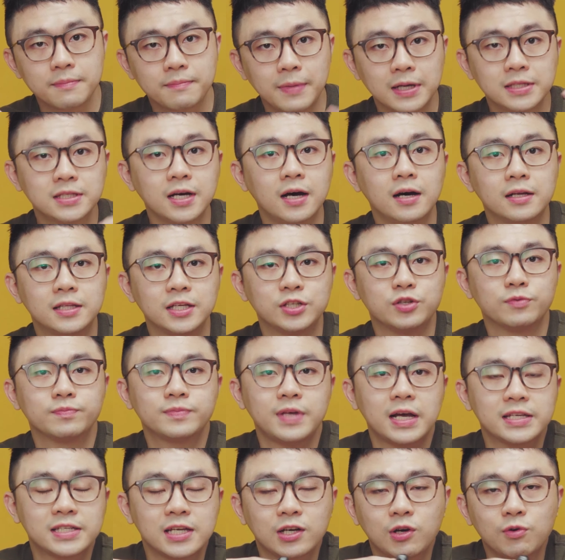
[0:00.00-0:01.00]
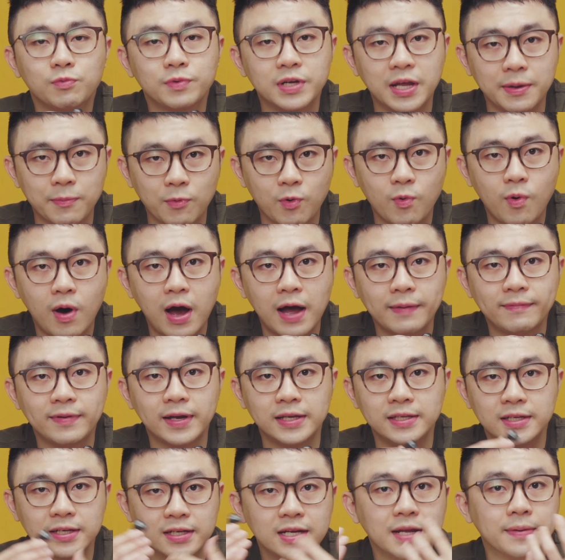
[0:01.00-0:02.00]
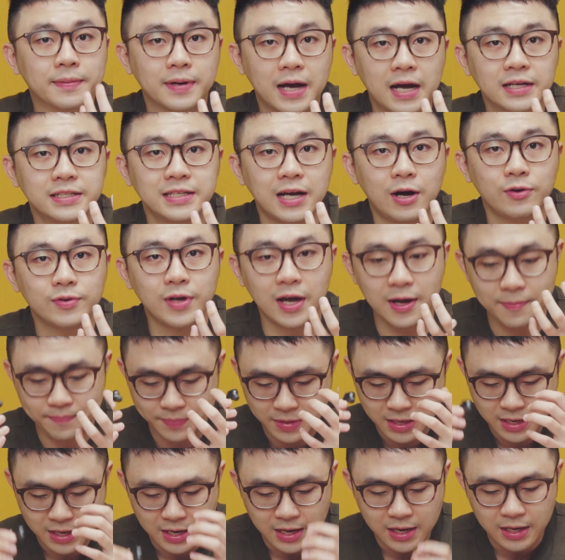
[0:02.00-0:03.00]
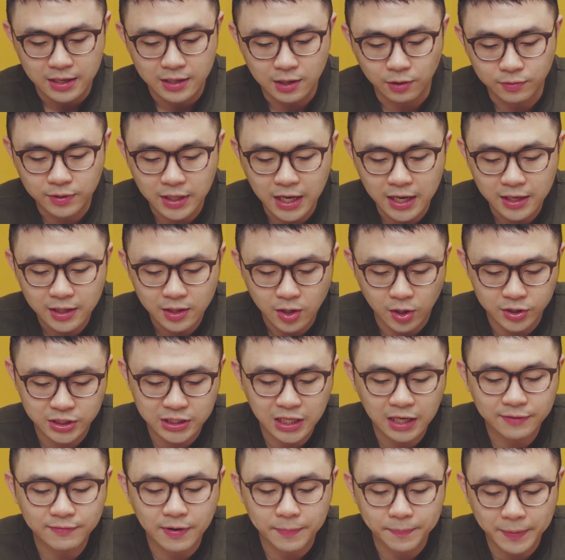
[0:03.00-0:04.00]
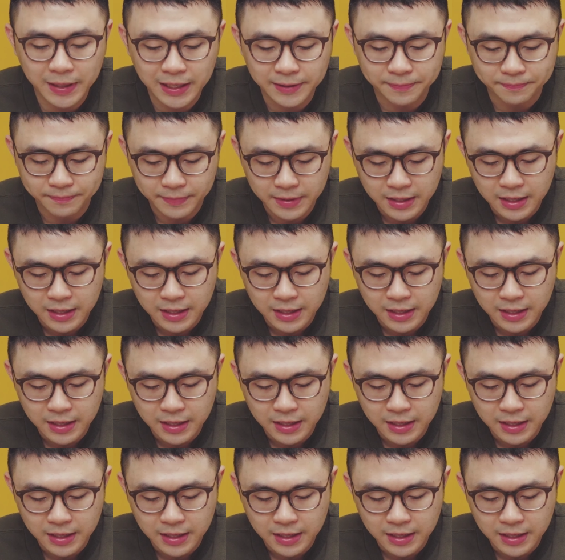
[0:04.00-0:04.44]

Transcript: Bây giờ thì chúng ta sẽ cùng điểm qua về những điểm khác nhau nhé. Đầu tiên đó chính là về pin.